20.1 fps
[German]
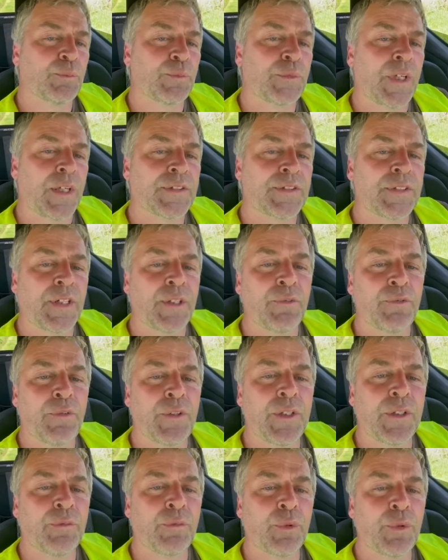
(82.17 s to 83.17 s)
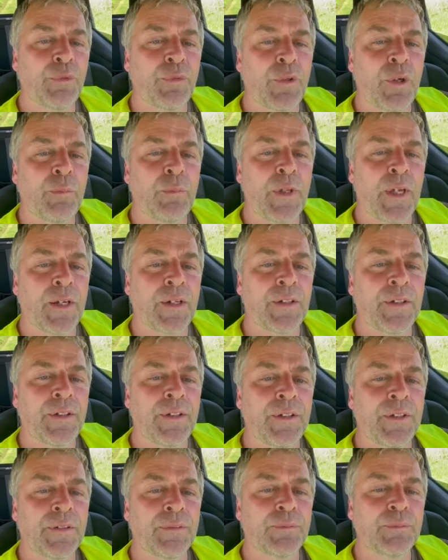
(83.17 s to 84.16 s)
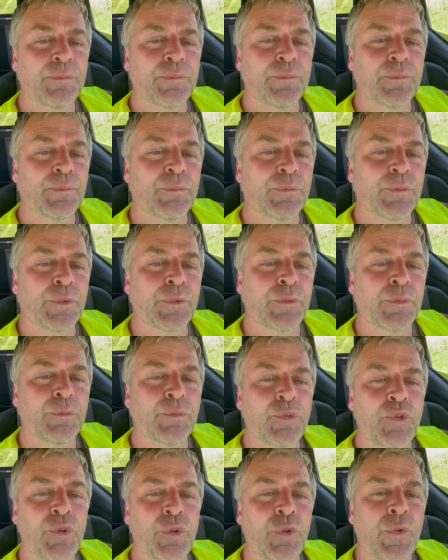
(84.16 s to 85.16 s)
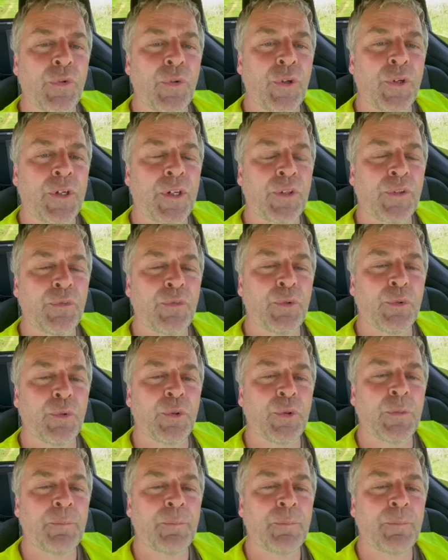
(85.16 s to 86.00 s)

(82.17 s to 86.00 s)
derzeit fliegt wohl Frau Merkel hier einen schönen Sonntagsfluch